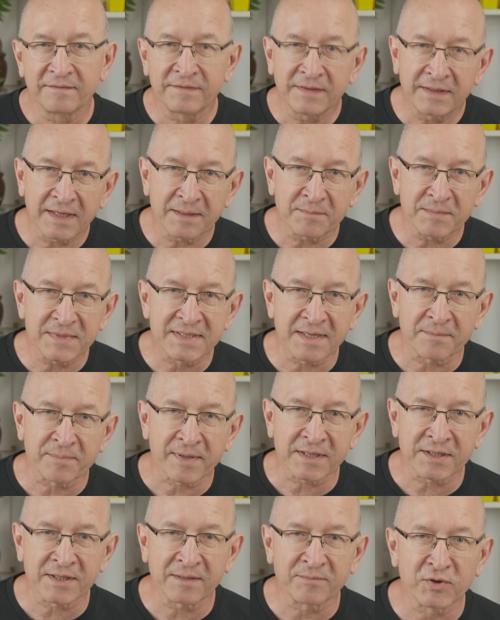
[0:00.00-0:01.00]
Witam i
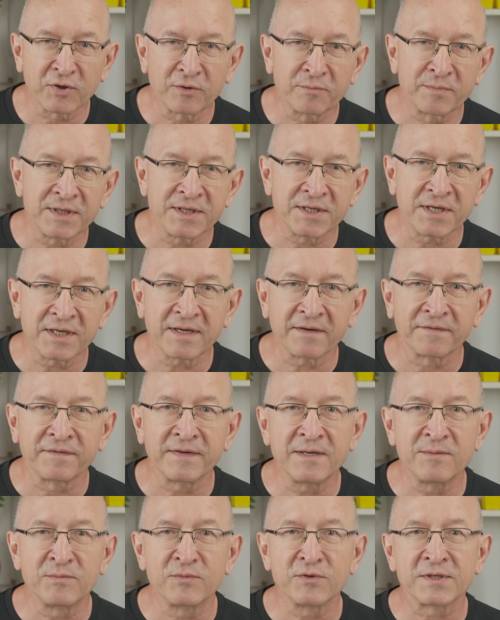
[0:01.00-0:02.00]
zapraszam do obejrzenia
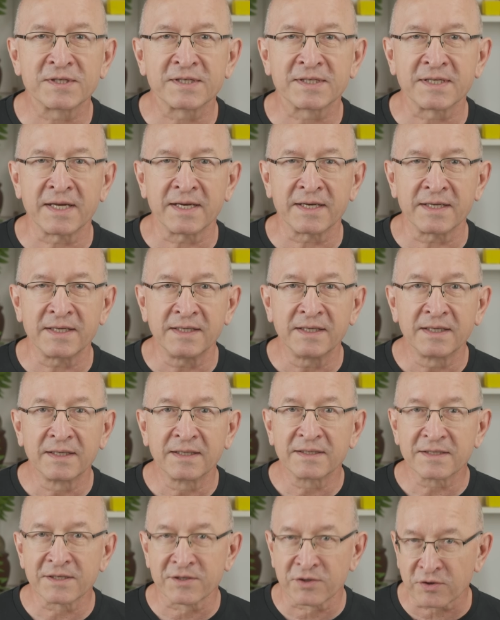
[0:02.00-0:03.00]
filmu z serii
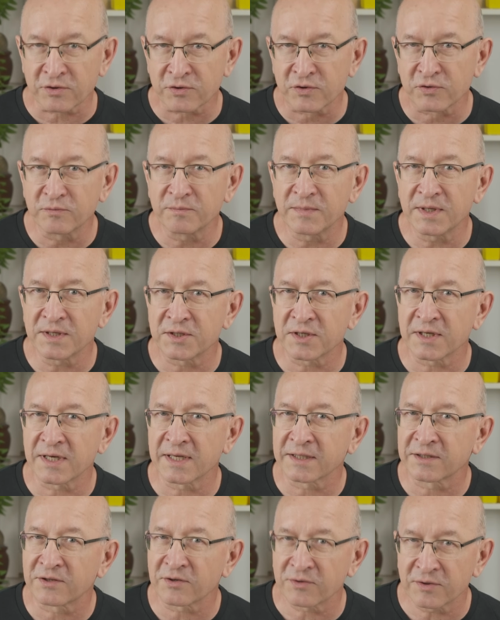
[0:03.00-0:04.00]
Zrozumieć
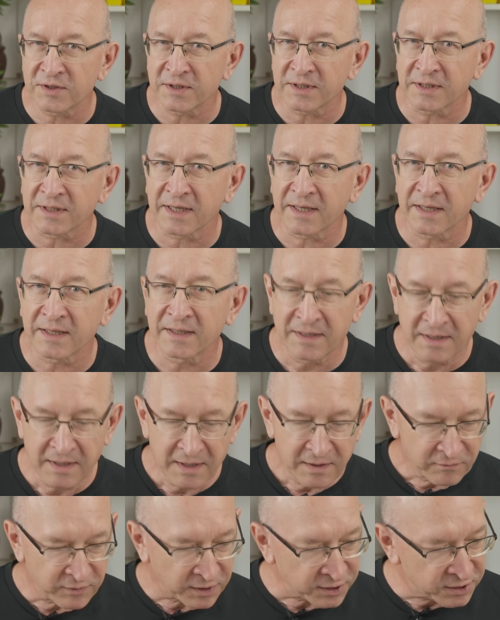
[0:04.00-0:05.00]
elektronikę.
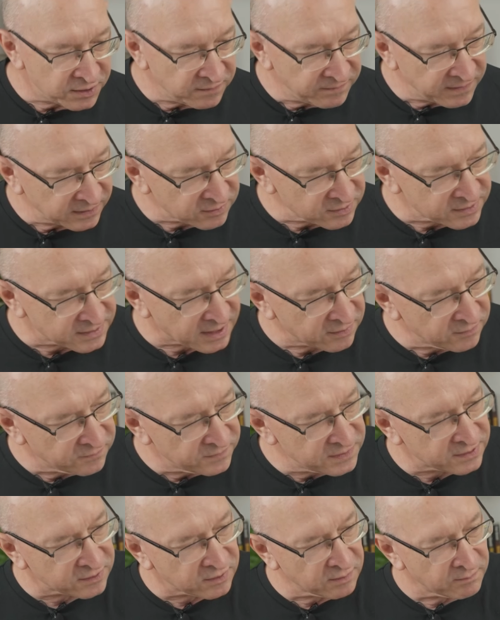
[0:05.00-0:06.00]
Właściwie to
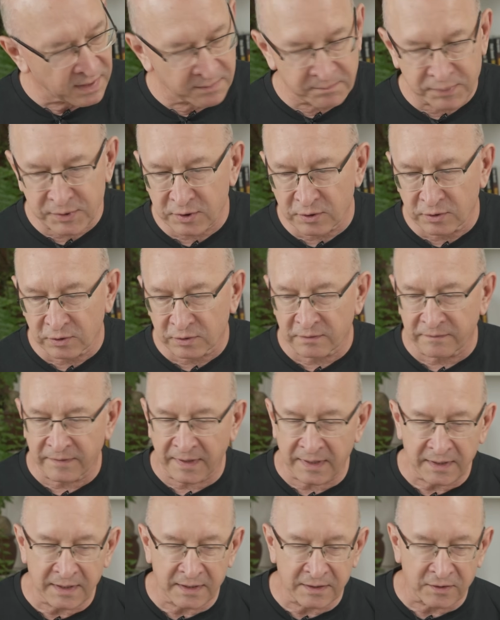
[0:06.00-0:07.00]
stanowisko mam
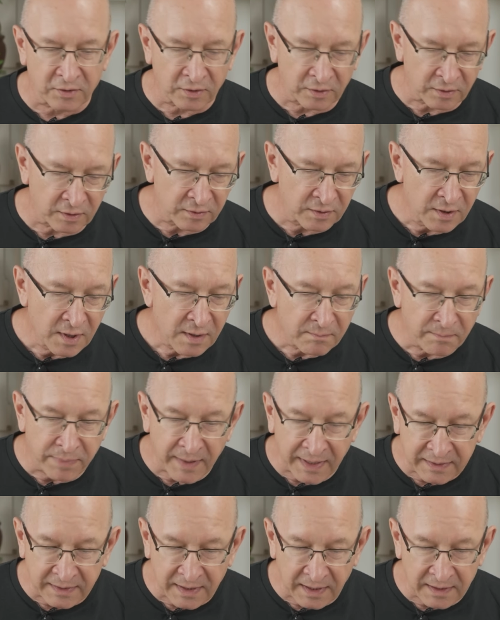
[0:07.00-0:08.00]
przygotowane do
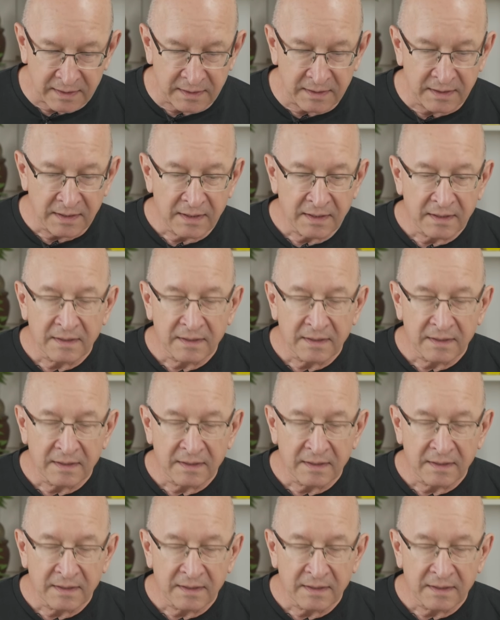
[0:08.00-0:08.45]
badań